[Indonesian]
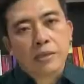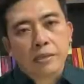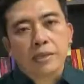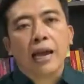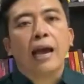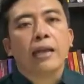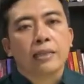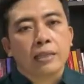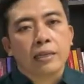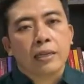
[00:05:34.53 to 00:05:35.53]
istirahat,
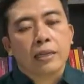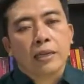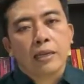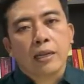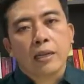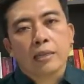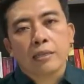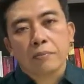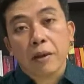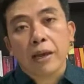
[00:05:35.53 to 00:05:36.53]
dan
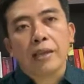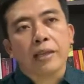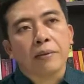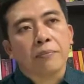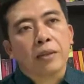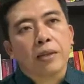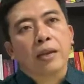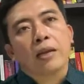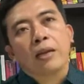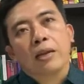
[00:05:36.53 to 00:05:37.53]
sebagainya.
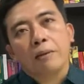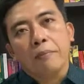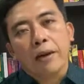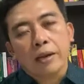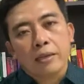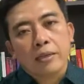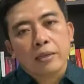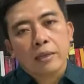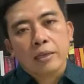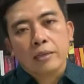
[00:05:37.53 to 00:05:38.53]
Nah, ke depan,
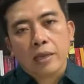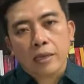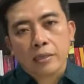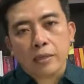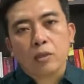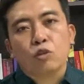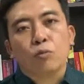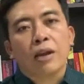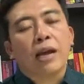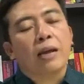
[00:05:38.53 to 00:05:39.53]
kayak saya tentu
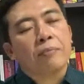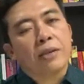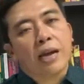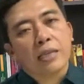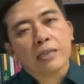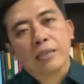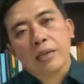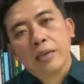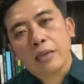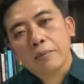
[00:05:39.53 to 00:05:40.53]
berharap tidak hanya
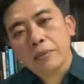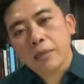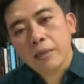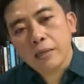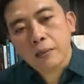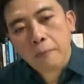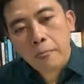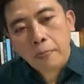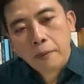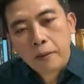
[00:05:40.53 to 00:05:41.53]
saya yang menjadi
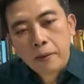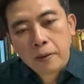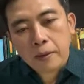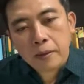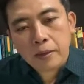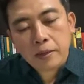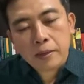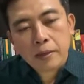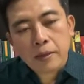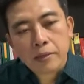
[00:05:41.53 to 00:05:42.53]

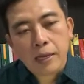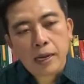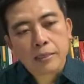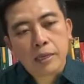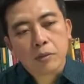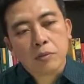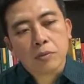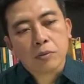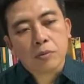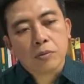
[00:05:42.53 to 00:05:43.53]
eh, salah
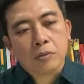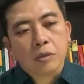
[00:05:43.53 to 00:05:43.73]
satu